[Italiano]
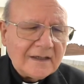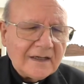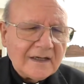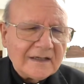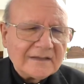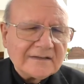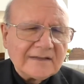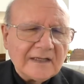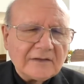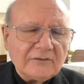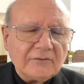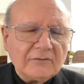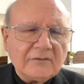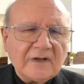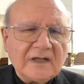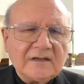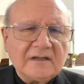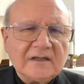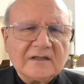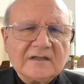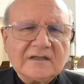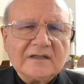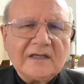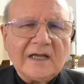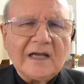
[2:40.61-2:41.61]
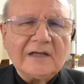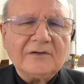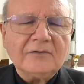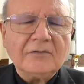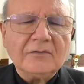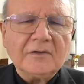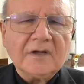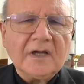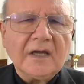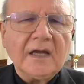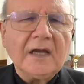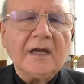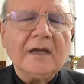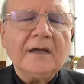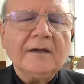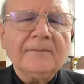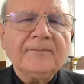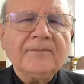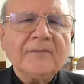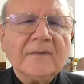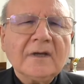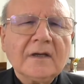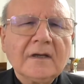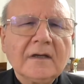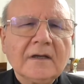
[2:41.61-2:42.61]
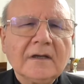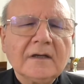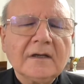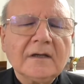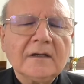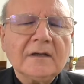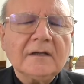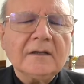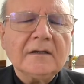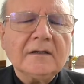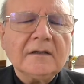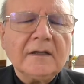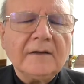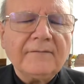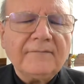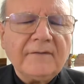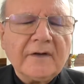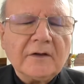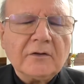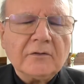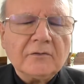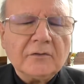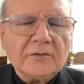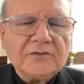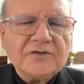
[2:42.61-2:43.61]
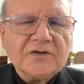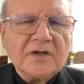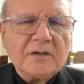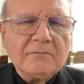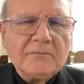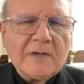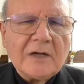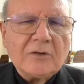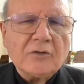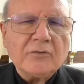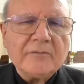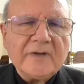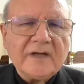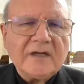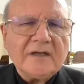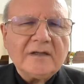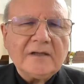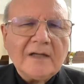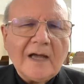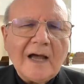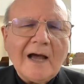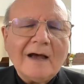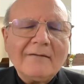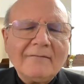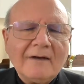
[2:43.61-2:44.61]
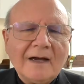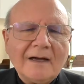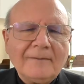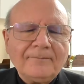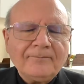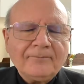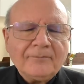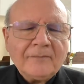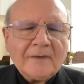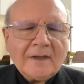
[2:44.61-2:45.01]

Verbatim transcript: è stato un attestato che eh, davvero Don Germano meritava.